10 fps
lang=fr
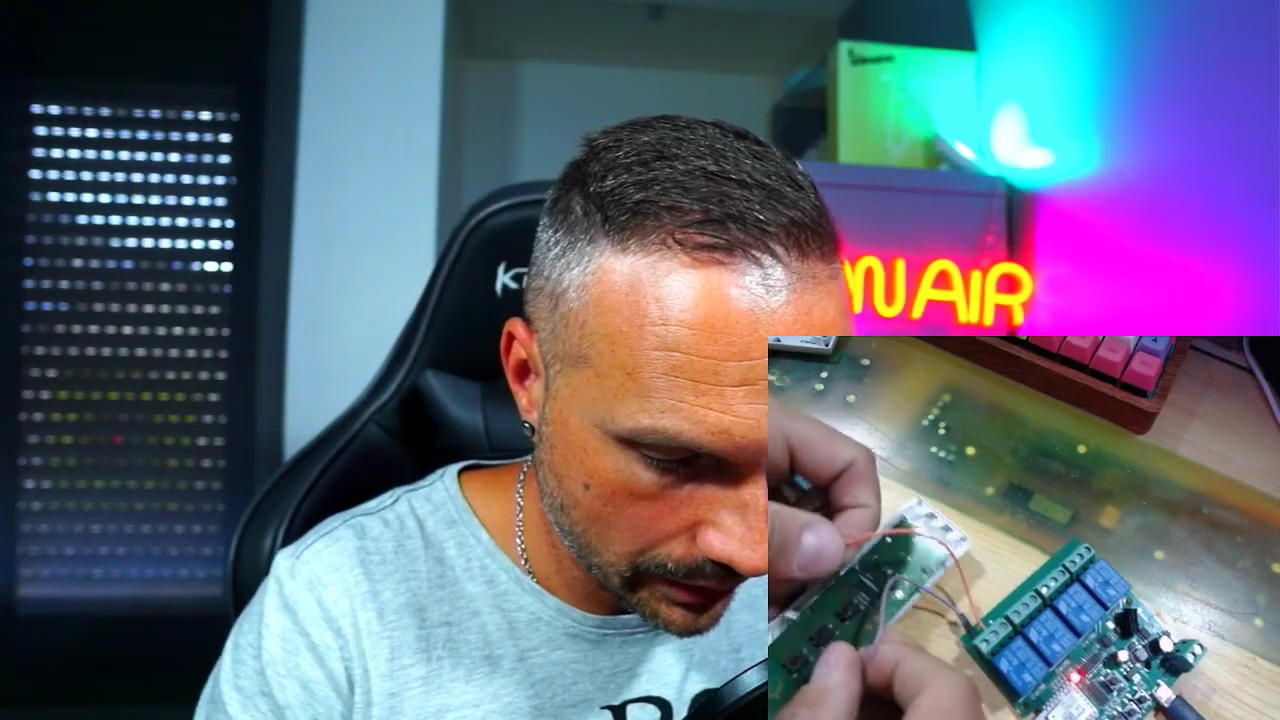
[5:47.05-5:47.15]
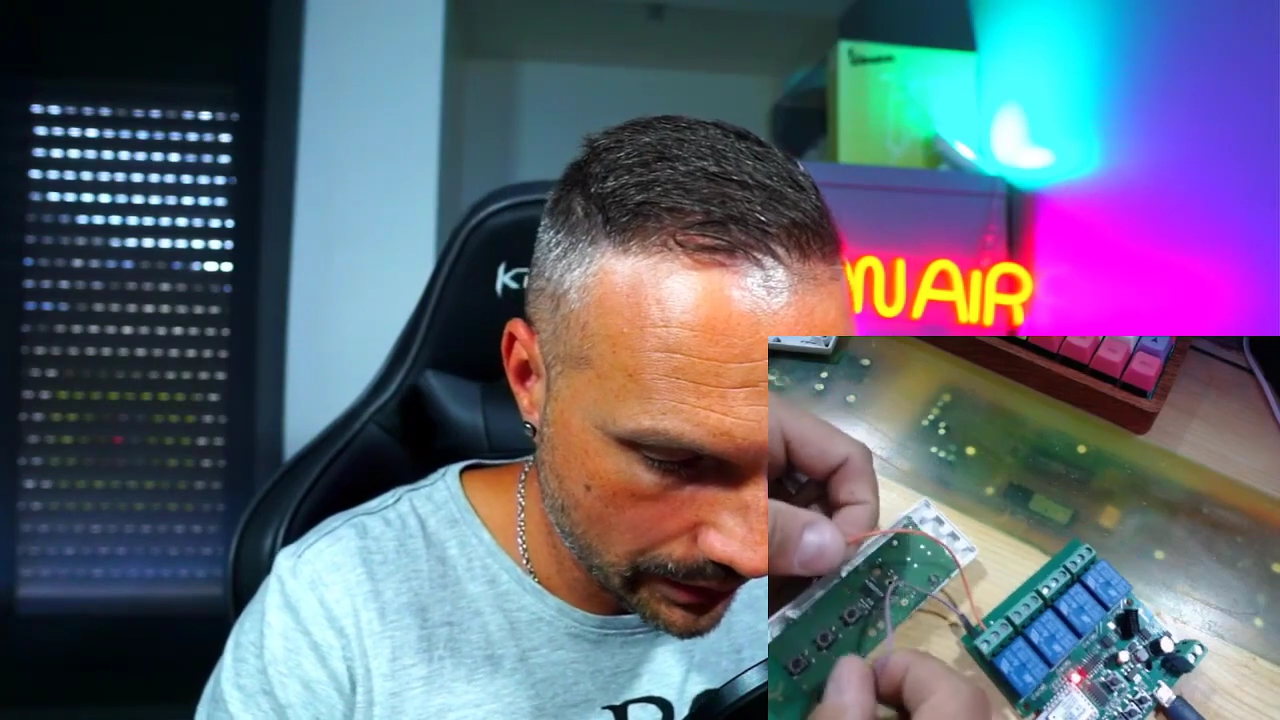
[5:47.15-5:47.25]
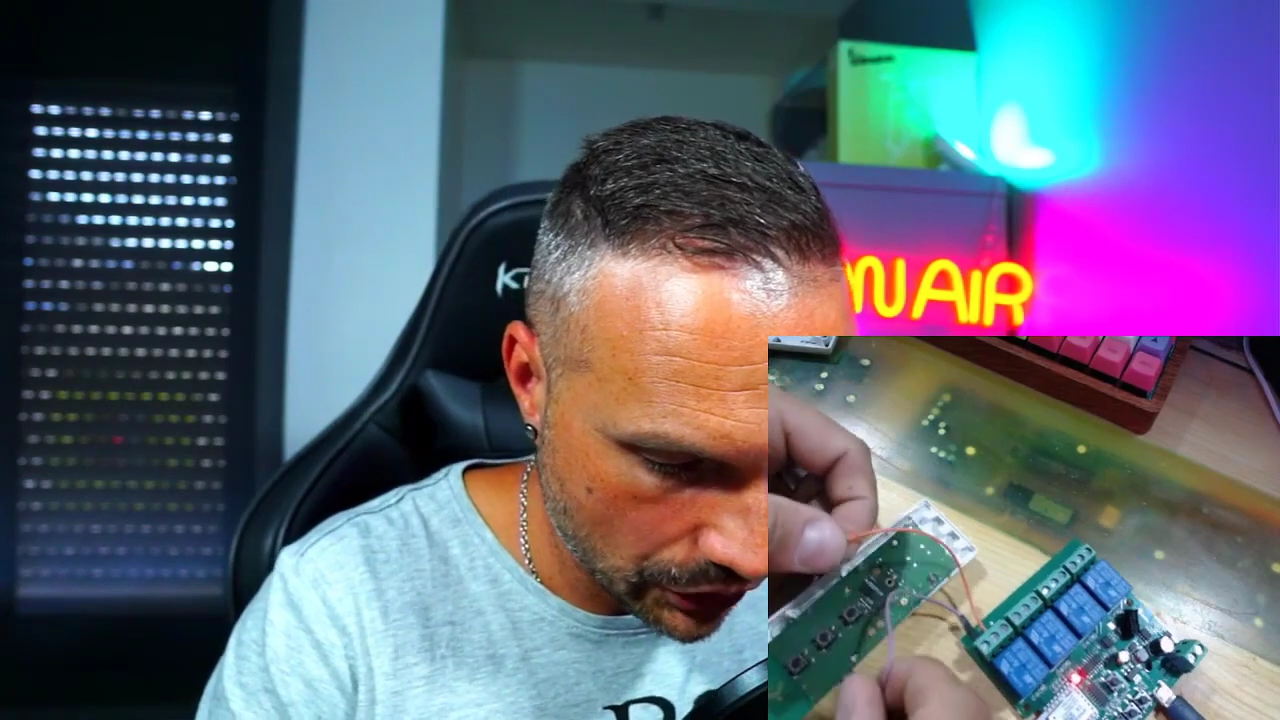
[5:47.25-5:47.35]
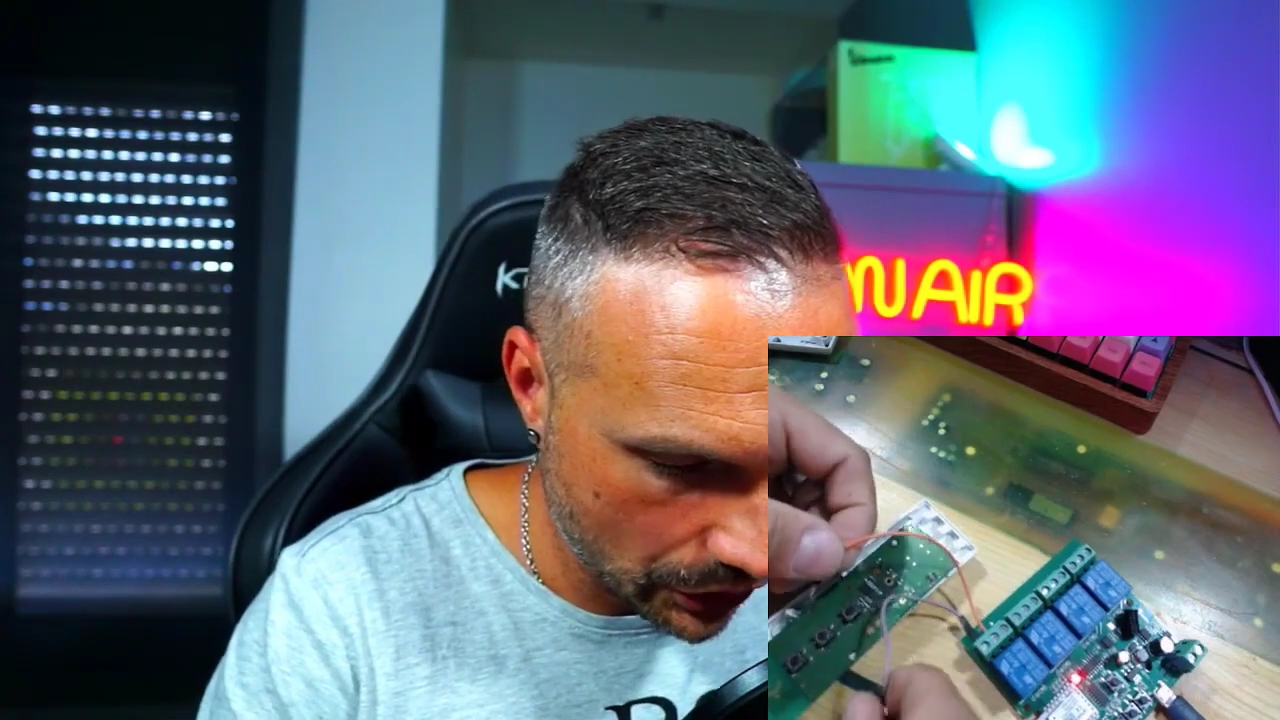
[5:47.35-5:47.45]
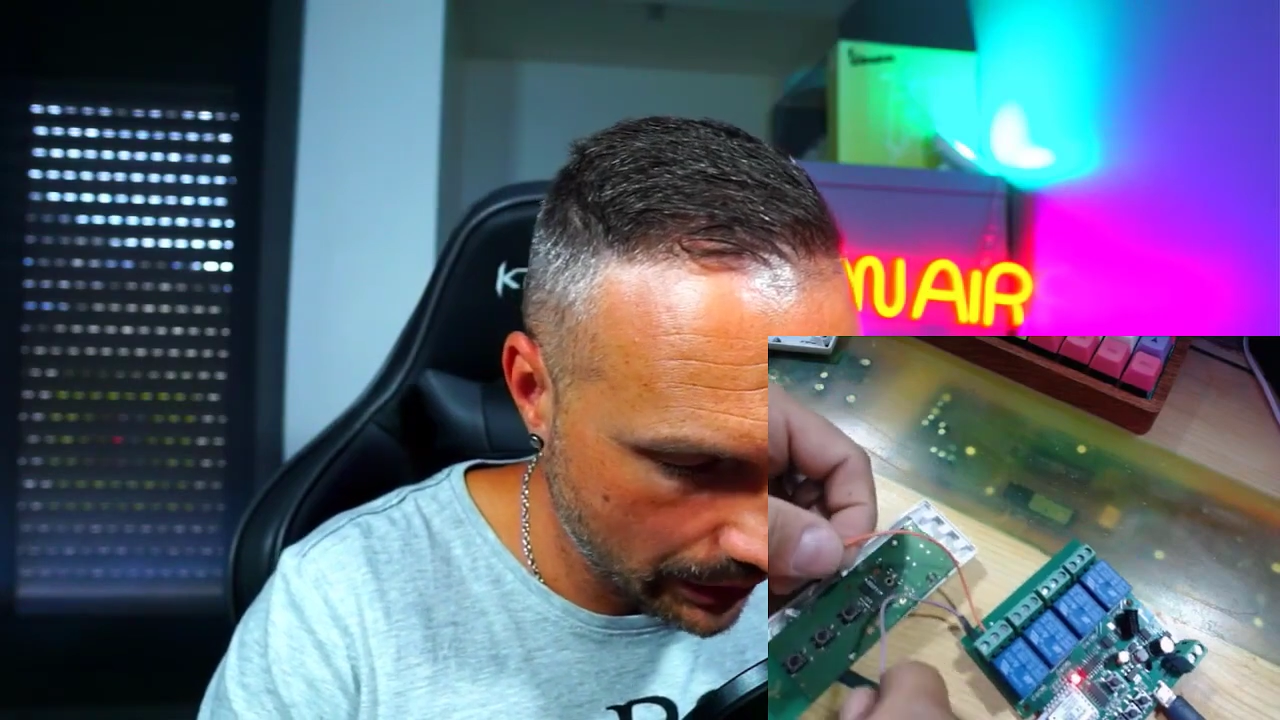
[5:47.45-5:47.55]

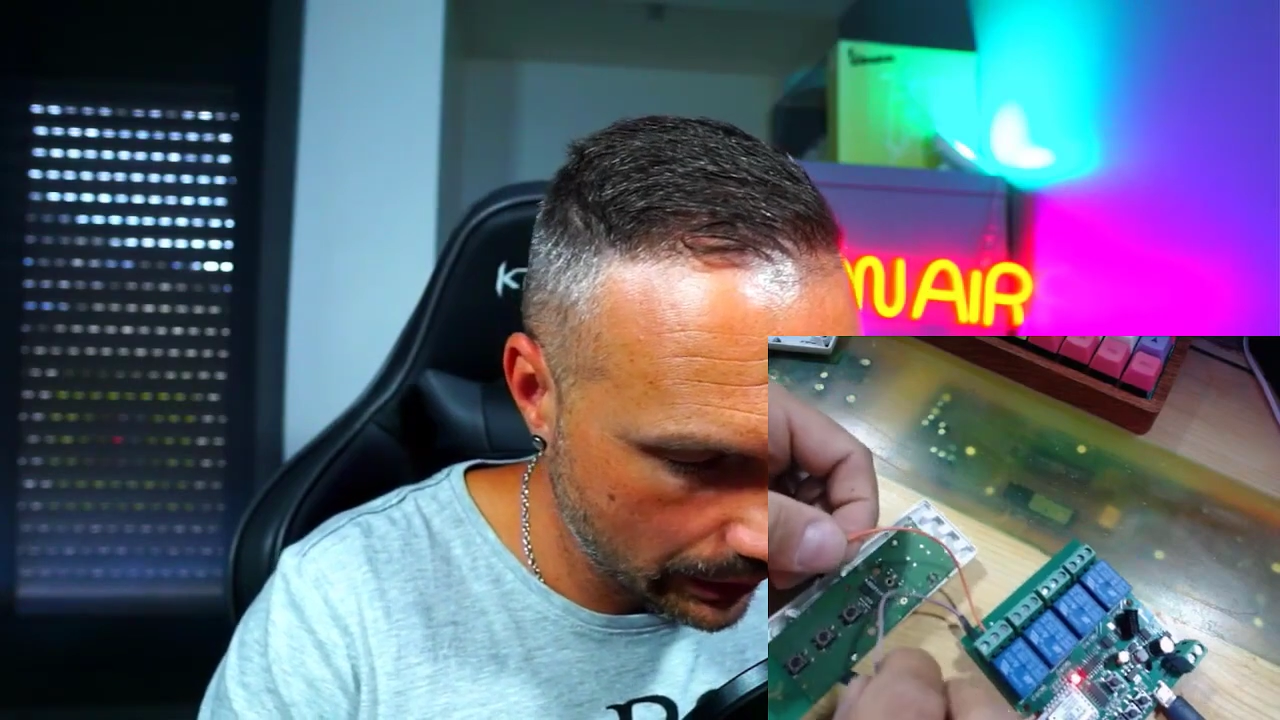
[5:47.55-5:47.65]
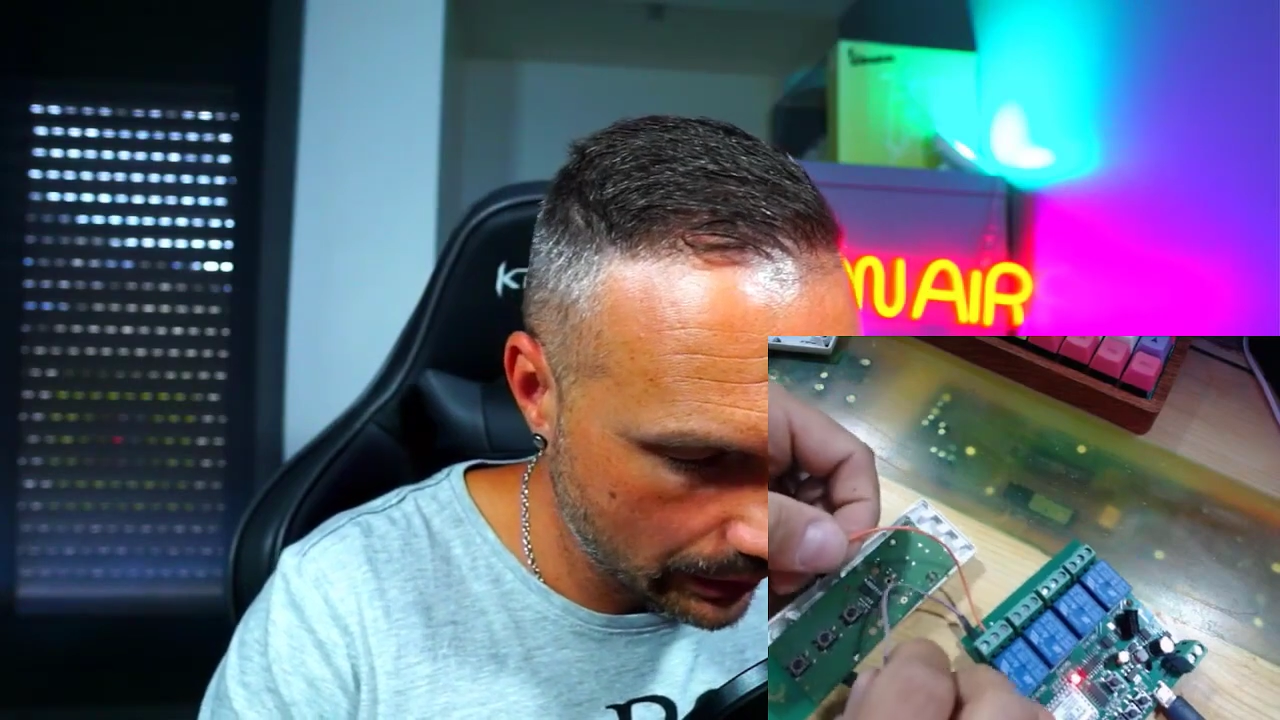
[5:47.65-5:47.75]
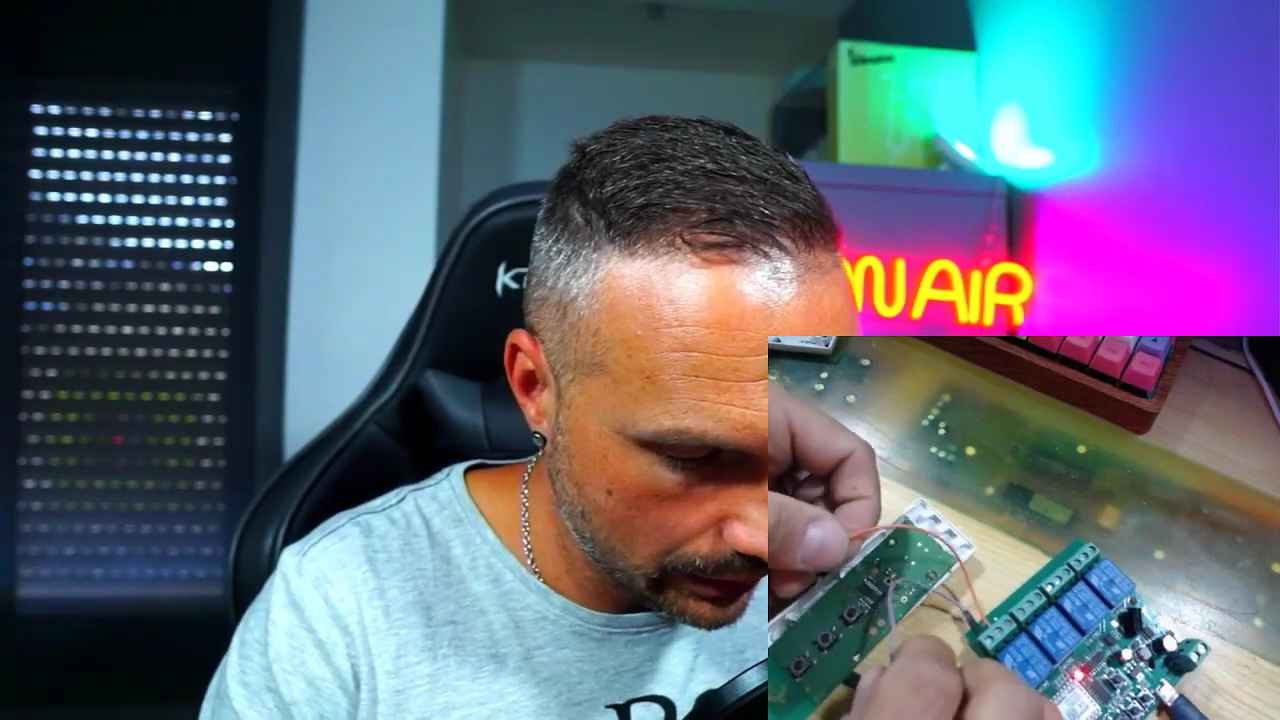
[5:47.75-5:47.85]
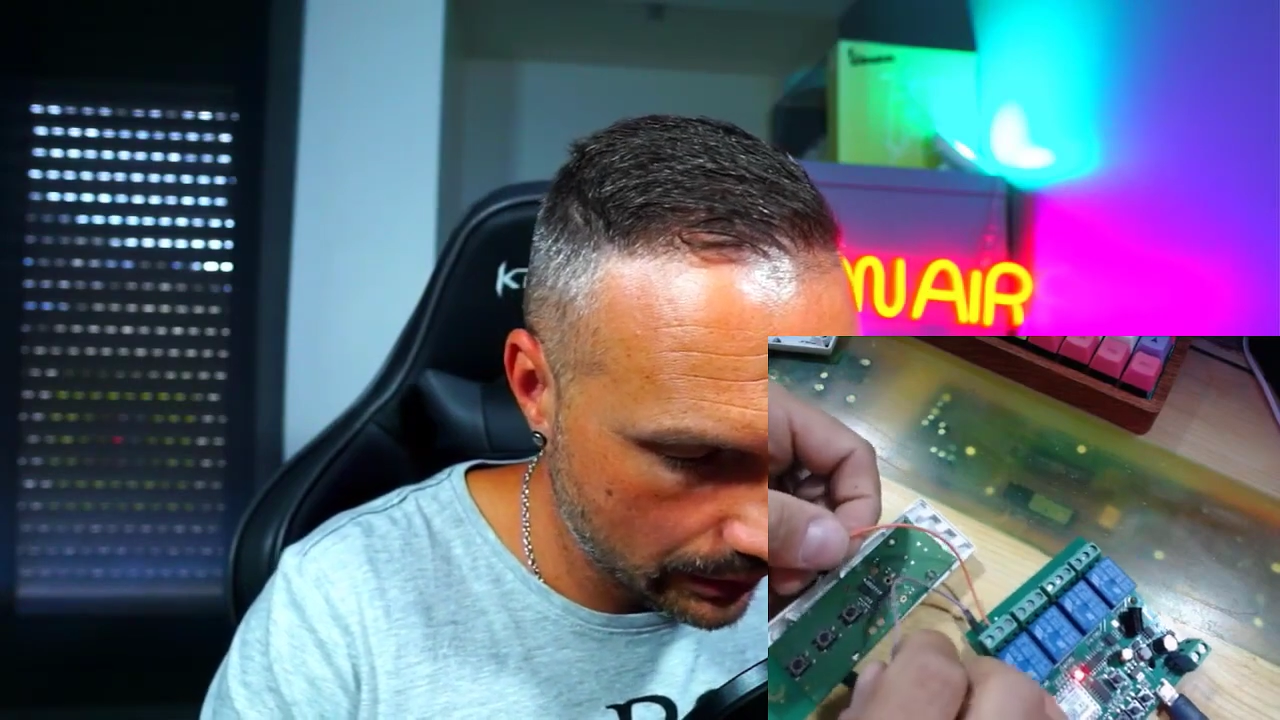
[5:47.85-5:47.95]
inching.